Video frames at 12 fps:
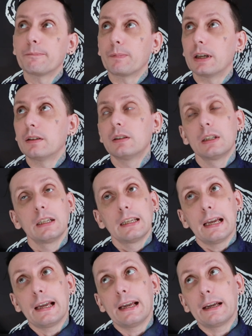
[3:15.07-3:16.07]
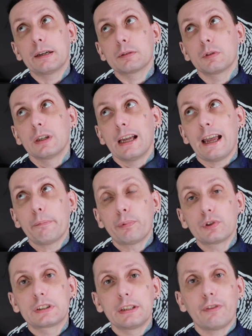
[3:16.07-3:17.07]
Né? É, é
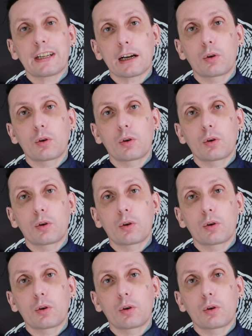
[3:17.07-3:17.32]
possível que a